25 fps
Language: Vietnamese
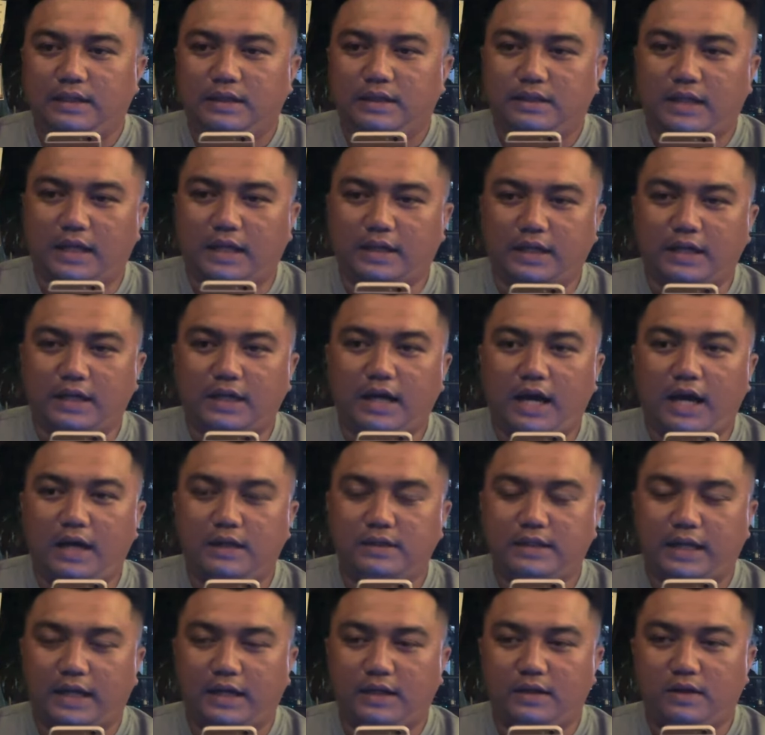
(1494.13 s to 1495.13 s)
thì cái Cảnh
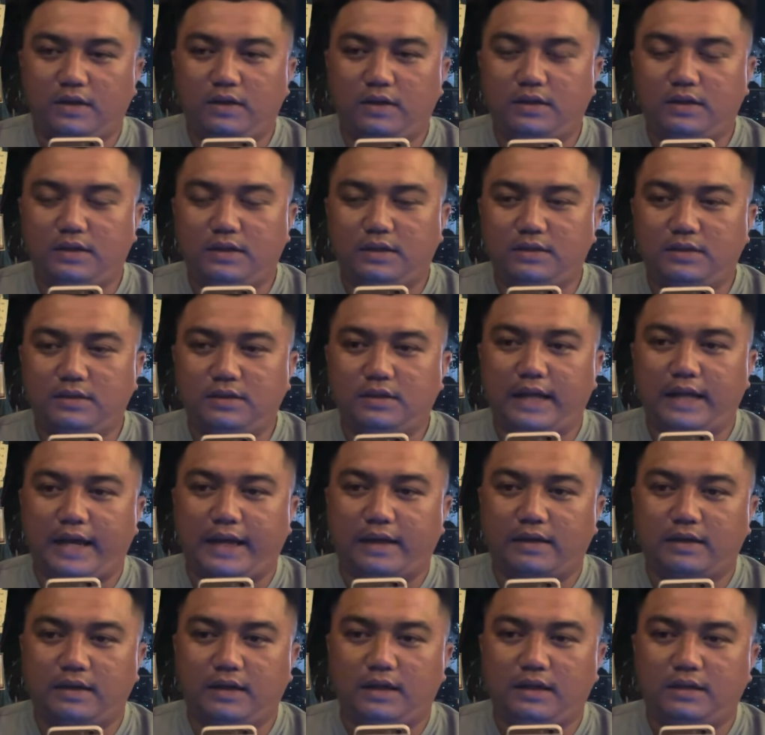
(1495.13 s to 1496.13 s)
cơ này nó nó
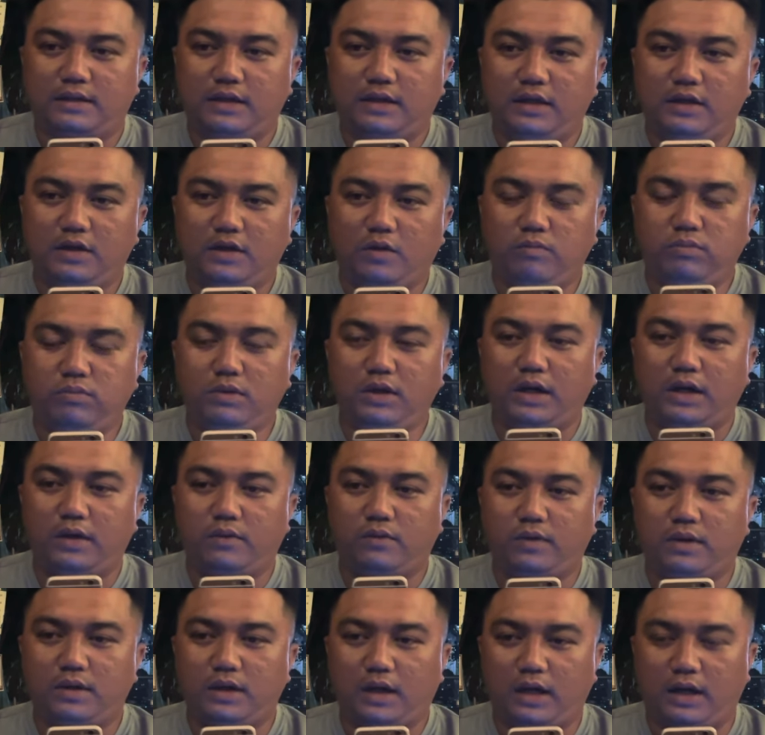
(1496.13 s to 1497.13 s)
đang ờ, đi đúng
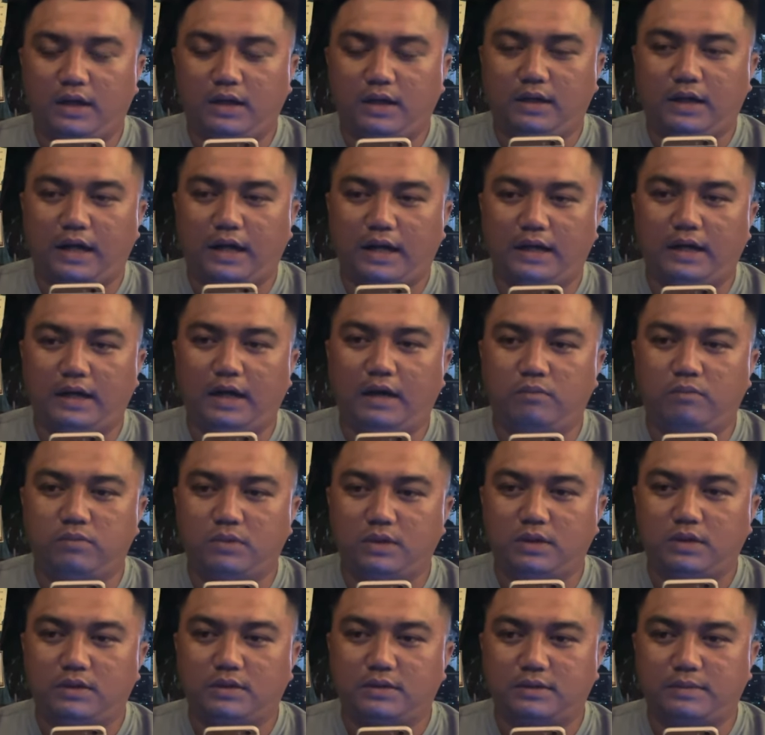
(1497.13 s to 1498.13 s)
quên ờ à, hả ông
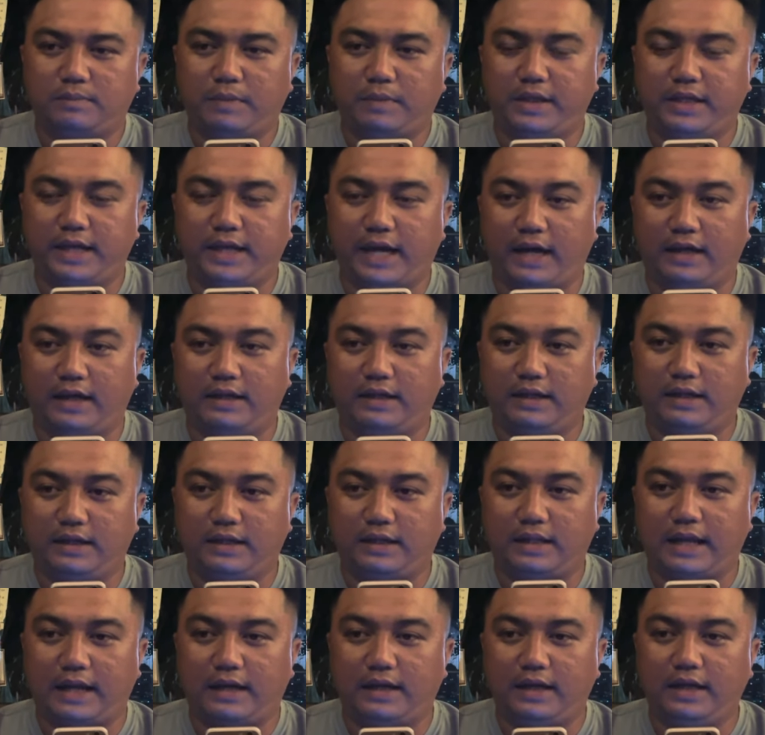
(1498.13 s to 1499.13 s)
bây giờ đó
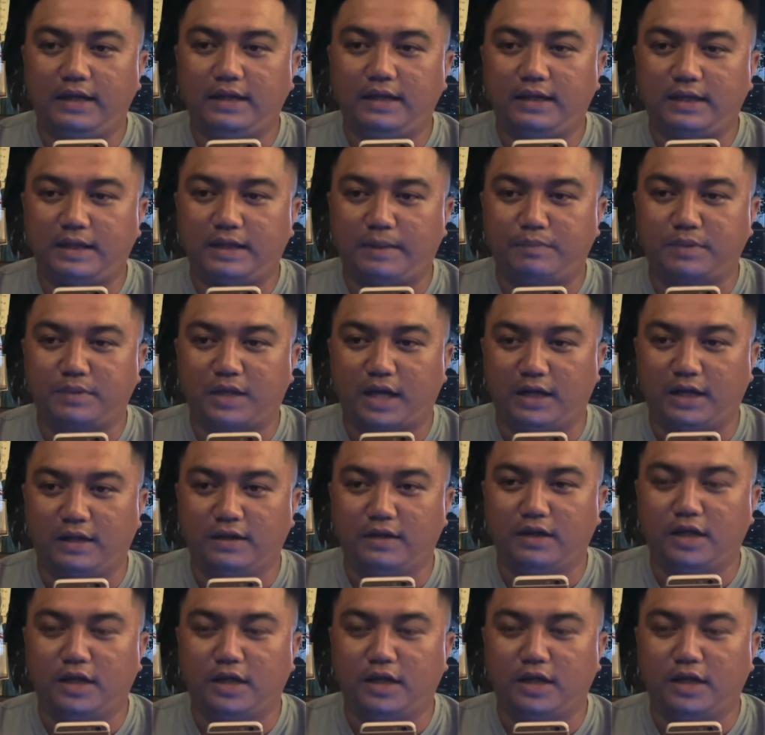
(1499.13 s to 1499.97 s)
đáng lý năm thìn